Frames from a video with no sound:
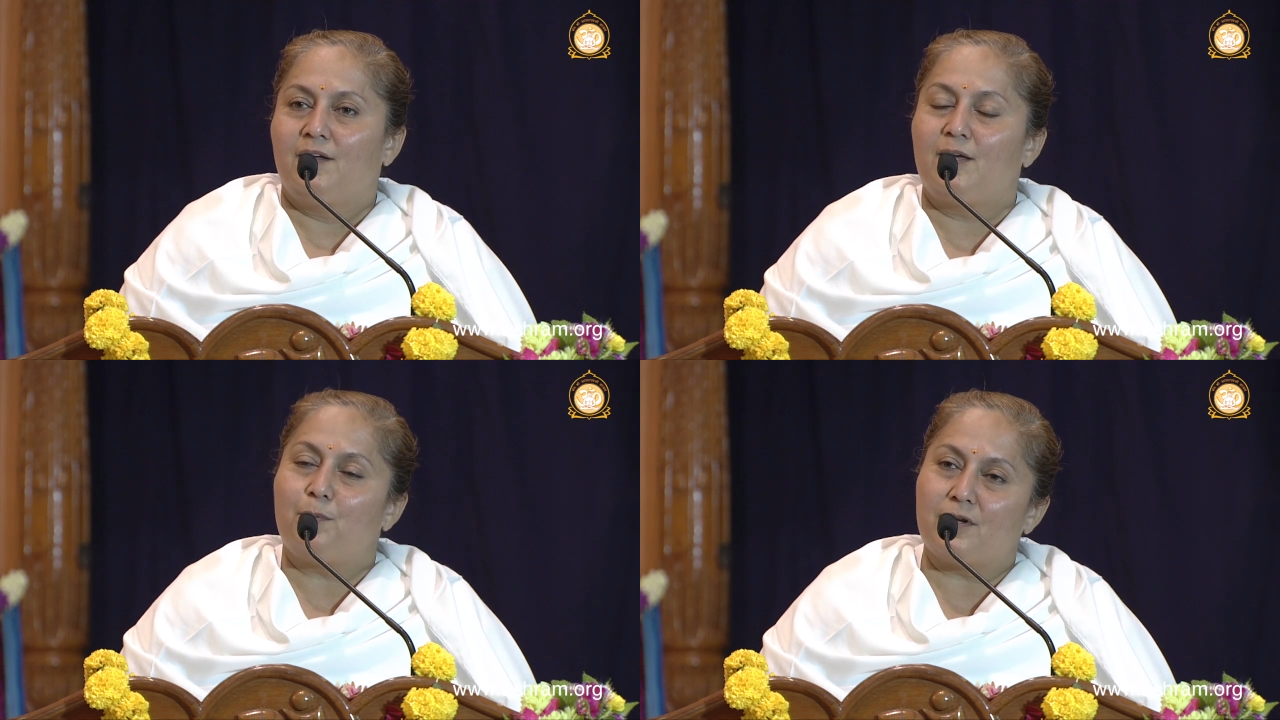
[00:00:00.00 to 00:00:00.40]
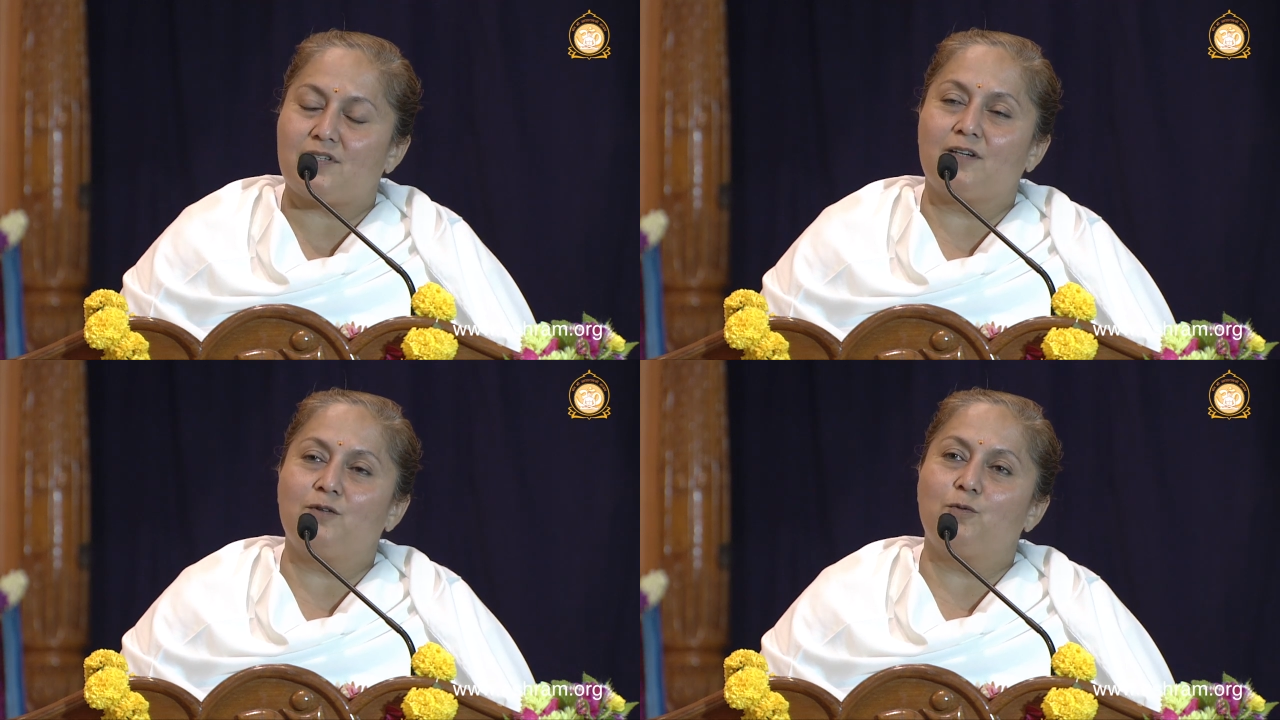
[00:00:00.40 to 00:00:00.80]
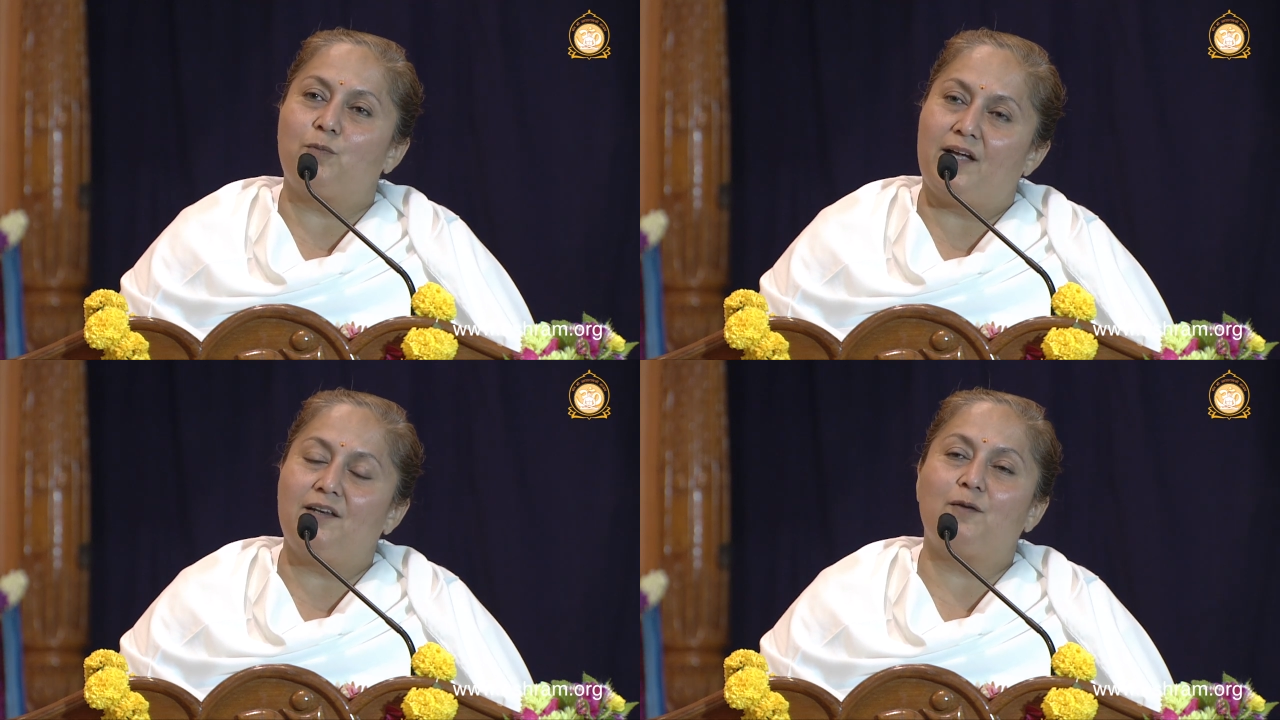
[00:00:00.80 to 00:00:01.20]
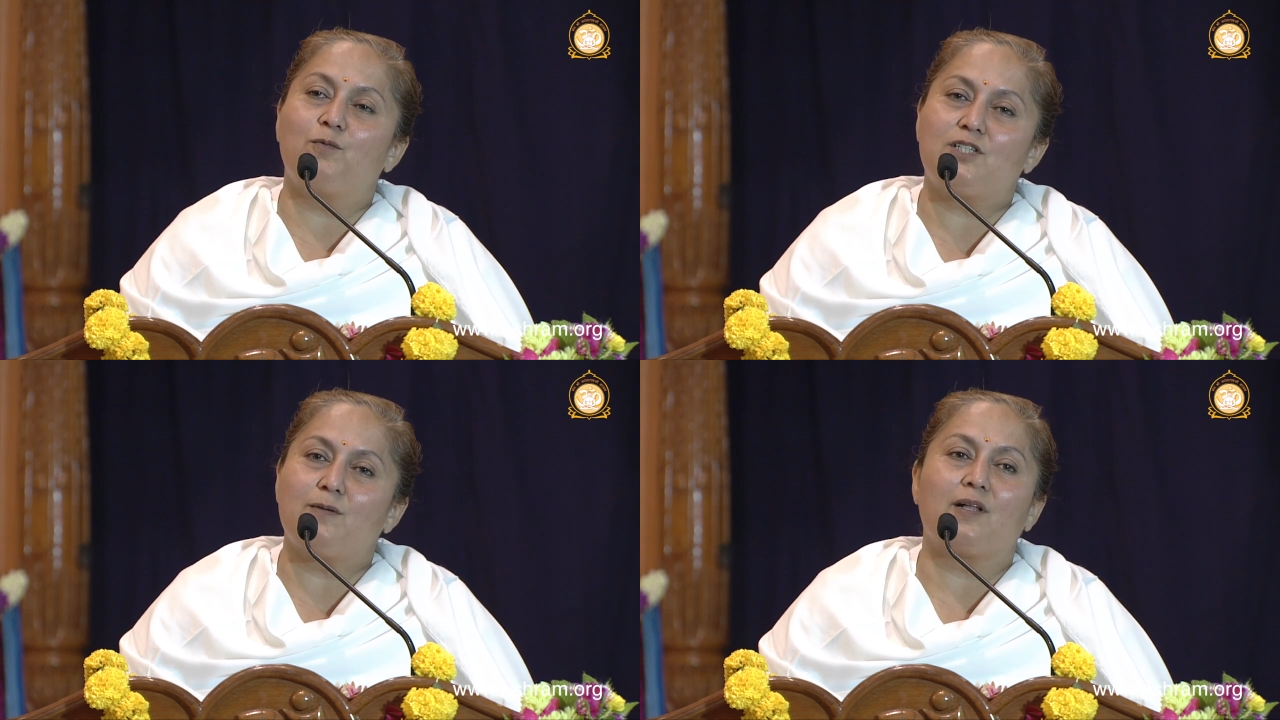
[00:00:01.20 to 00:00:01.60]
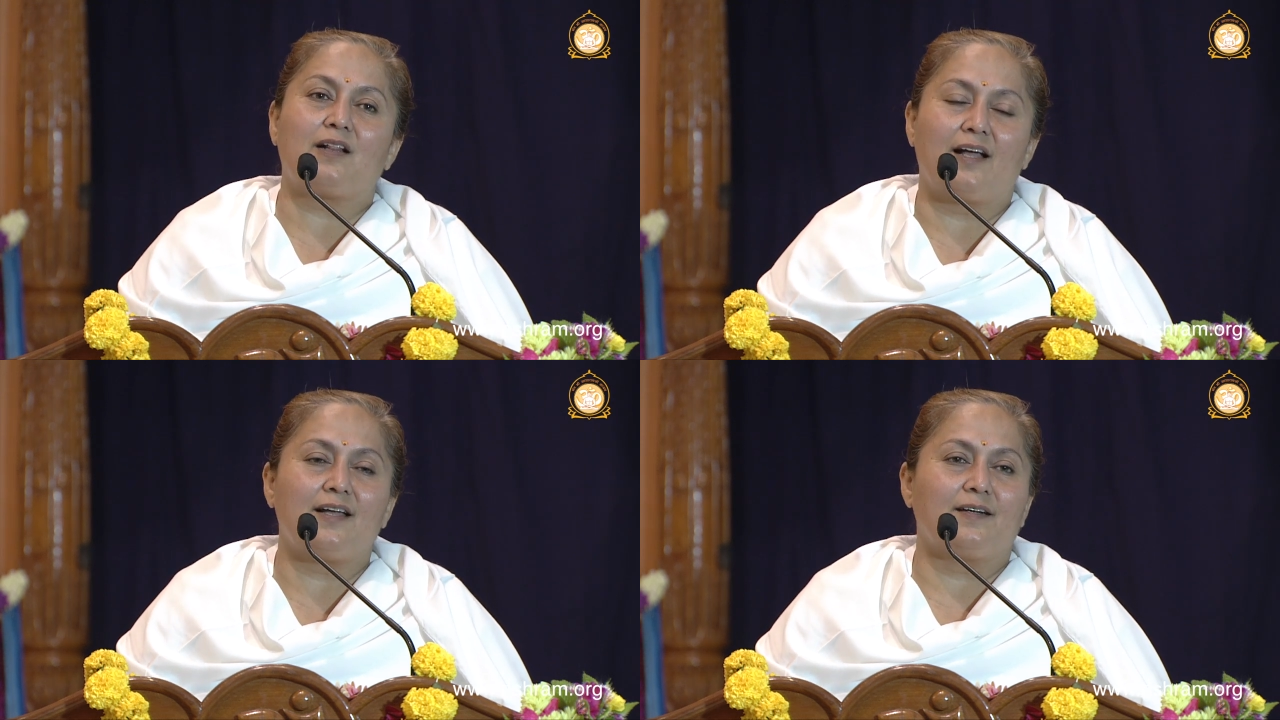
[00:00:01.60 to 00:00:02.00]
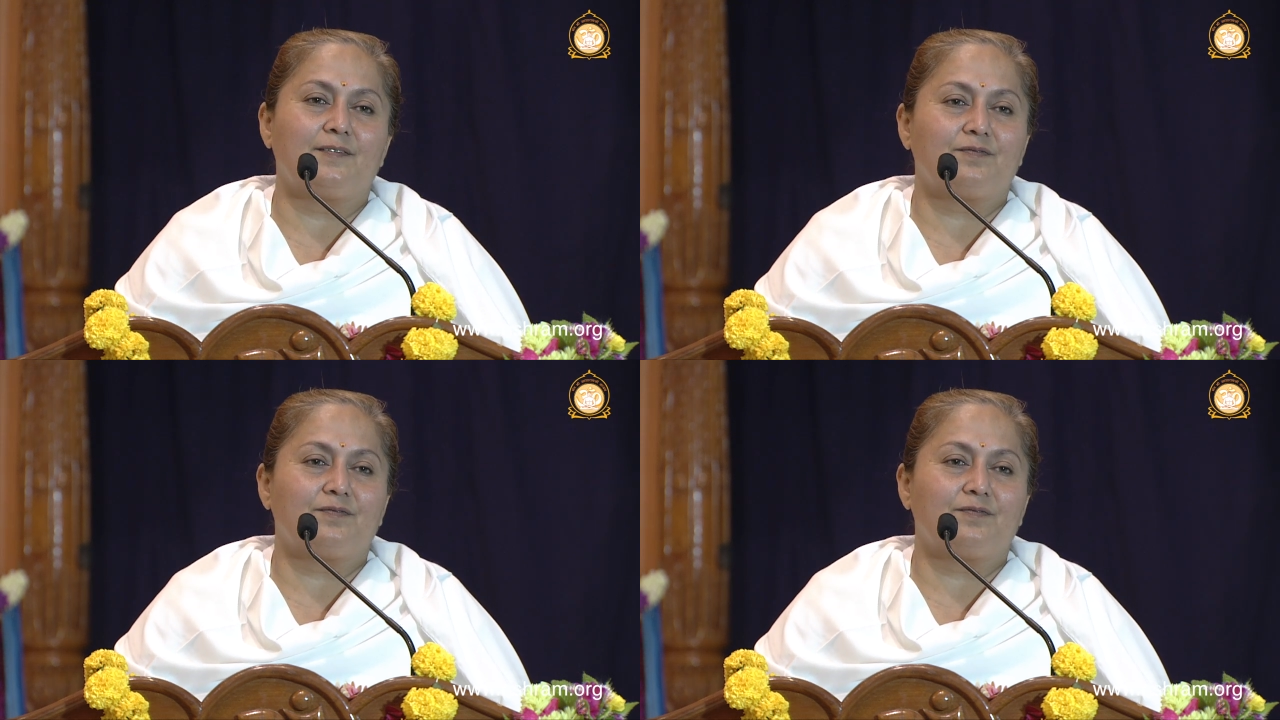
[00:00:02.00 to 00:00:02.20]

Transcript: ये प्रसंग उन बहन ने मुझे बताया